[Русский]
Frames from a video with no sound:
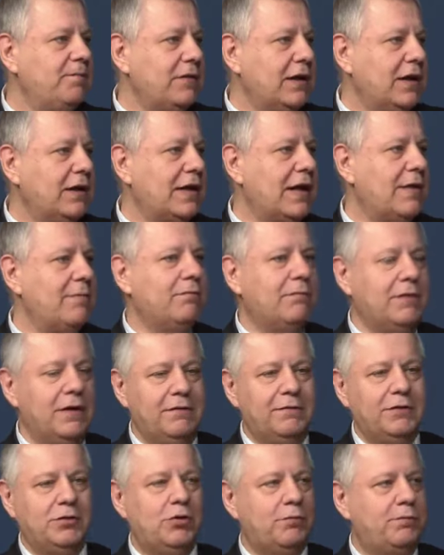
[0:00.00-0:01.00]
и там э,
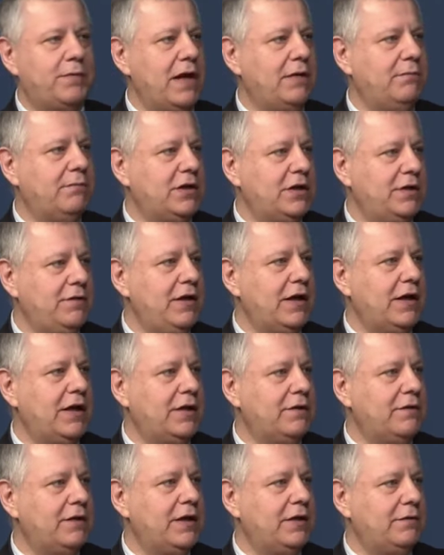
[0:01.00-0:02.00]
выступает большевик и
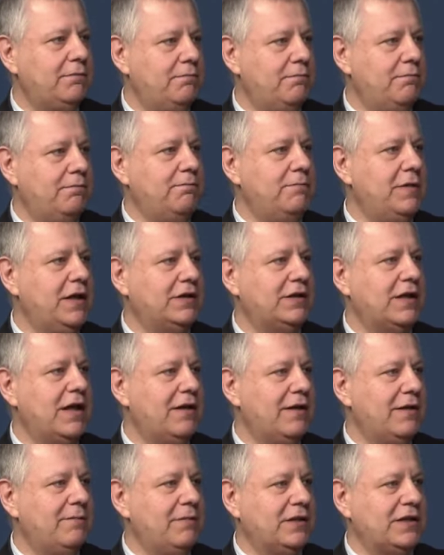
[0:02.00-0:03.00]
говорит «Мир
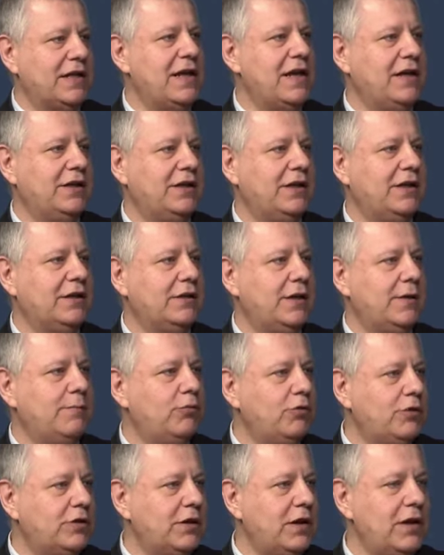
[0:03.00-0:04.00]
за, без аннексии и
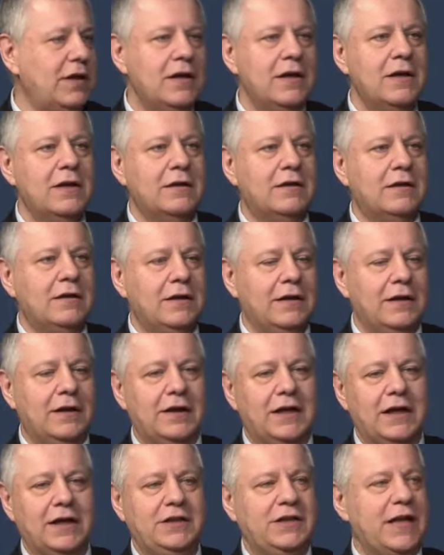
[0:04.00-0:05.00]
контрибуций», и
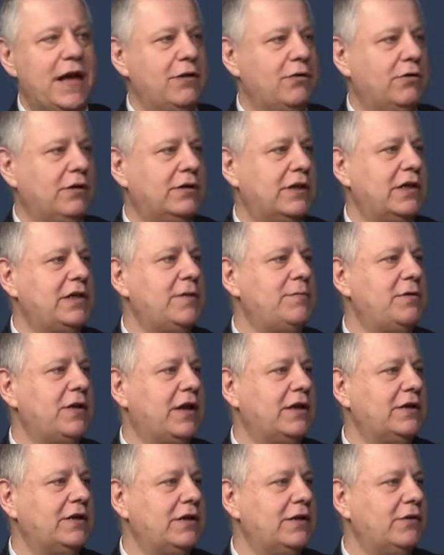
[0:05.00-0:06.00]
крестьянину говорит зачем тебе
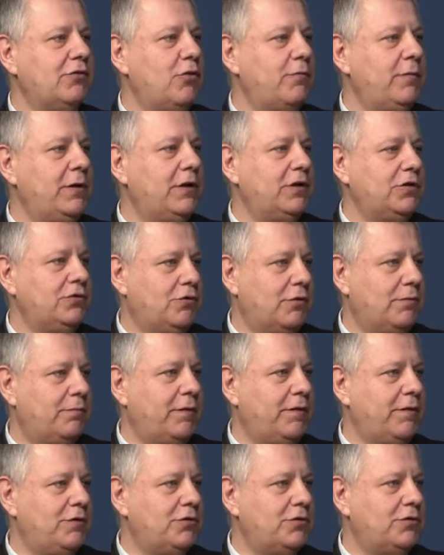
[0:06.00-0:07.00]
Константинополь, ты что,
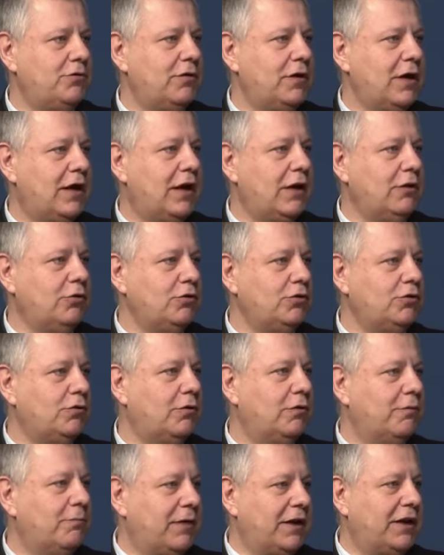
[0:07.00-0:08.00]
повезешь туда
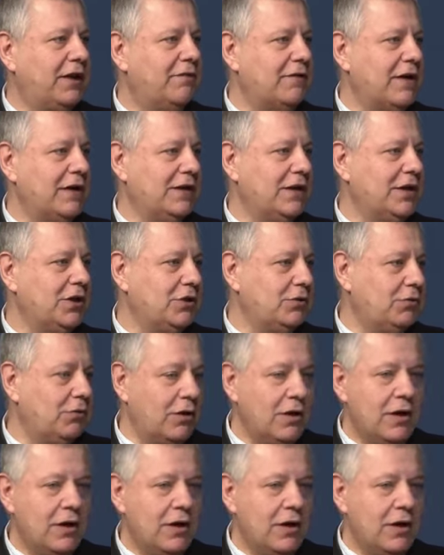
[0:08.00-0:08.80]
картошку продавать или что?